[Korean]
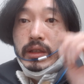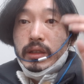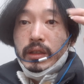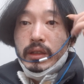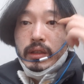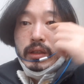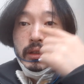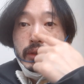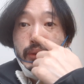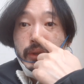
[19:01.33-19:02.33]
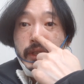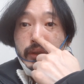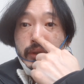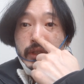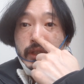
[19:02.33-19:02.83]
어,
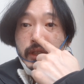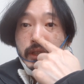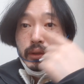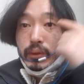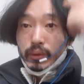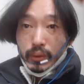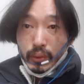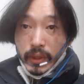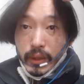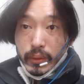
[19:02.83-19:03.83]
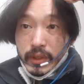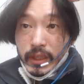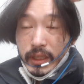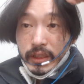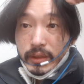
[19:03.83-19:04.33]
여기에도 질량이 있고 여기에도
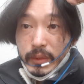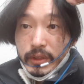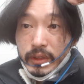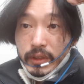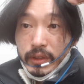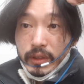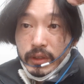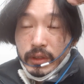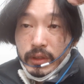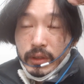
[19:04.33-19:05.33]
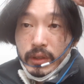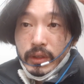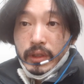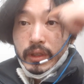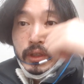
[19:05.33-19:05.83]
질량이 있으면은
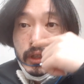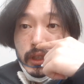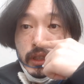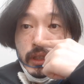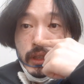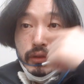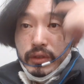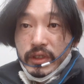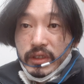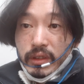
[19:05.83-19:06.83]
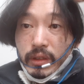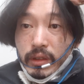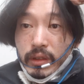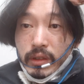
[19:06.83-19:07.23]
얘네 둘이서